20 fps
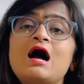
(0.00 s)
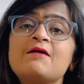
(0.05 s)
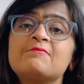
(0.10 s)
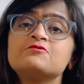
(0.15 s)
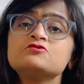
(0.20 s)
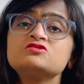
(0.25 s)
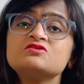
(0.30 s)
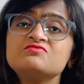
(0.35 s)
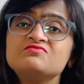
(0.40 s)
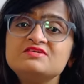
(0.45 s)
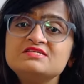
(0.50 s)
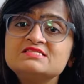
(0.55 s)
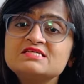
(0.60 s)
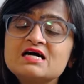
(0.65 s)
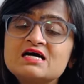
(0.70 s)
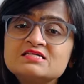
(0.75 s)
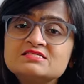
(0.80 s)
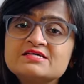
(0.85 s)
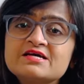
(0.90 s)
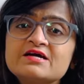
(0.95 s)
आपको जब
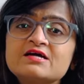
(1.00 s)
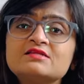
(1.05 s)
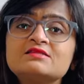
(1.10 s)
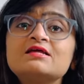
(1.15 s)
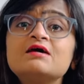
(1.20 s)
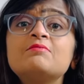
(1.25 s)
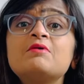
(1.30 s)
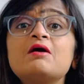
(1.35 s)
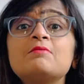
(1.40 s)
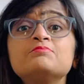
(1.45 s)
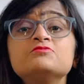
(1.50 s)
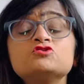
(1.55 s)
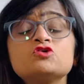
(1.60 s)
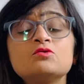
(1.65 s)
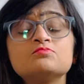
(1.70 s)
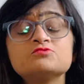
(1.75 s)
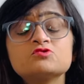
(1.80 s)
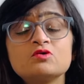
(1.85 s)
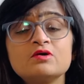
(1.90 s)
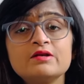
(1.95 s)
वीजा आ जाएगा तब आप
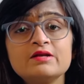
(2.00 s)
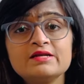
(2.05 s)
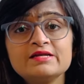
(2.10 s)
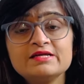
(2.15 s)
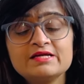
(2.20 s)
जॉब्स को